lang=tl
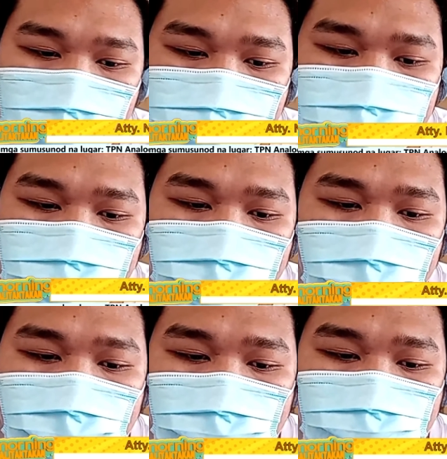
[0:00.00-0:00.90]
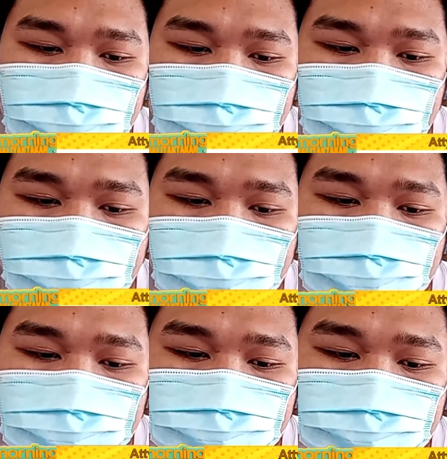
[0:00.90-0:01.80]
Nestor A.
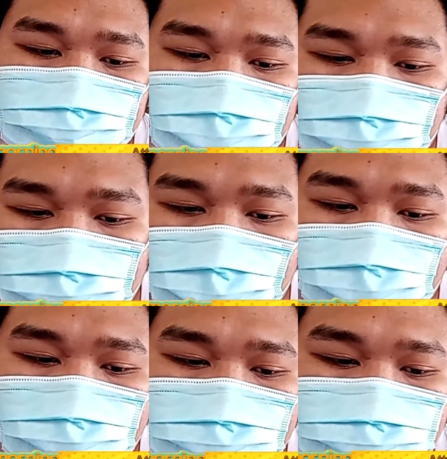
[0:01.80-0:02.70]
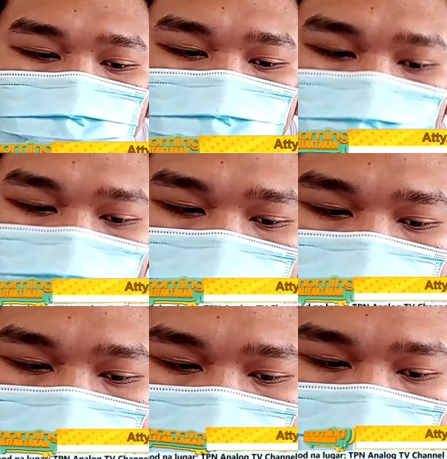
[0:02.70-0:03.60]
Tuldok Tagulaw.
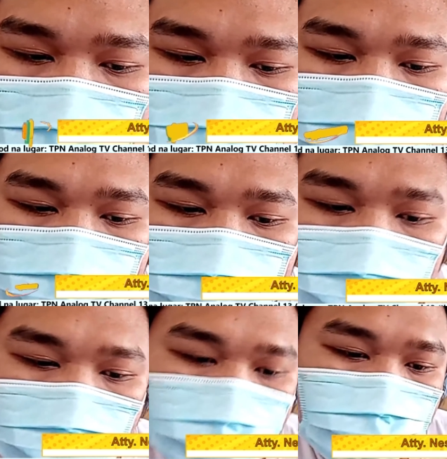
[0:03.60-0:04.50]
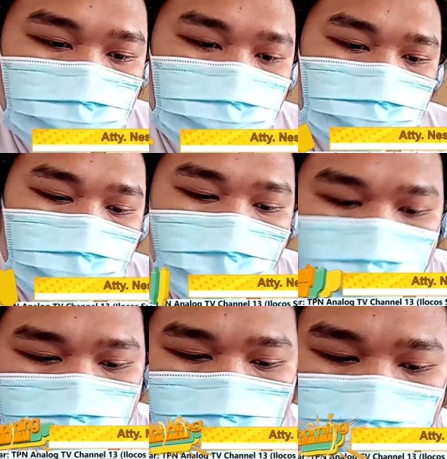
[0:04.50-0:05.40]
Pwede rin nilang bisitahin yung
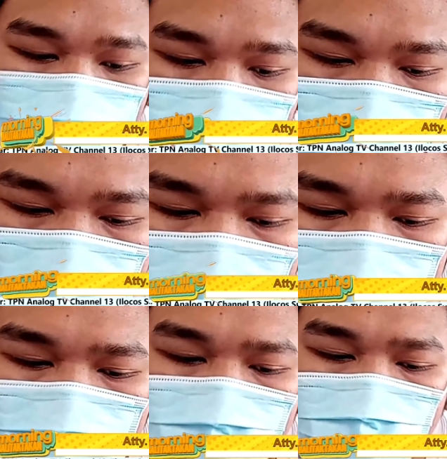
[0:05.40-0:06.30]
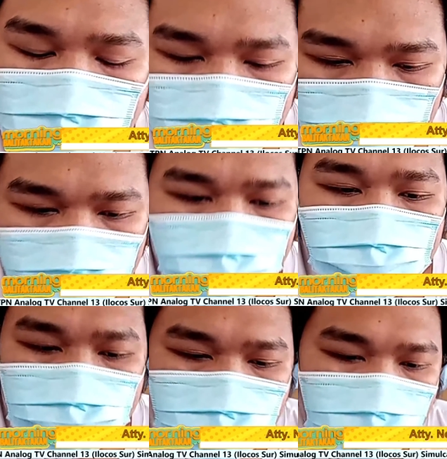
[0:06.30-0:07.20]
page ko na matagal ko nang ginawa pero
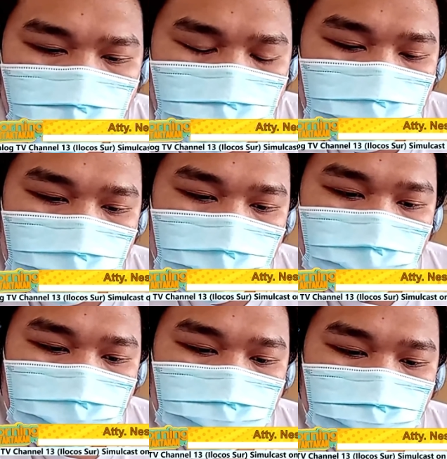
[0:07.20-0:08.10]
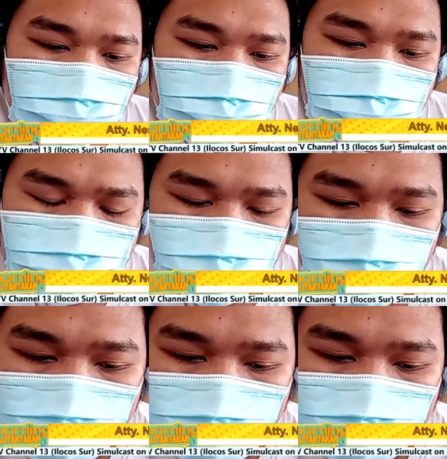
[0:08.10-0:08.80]
I'm using it to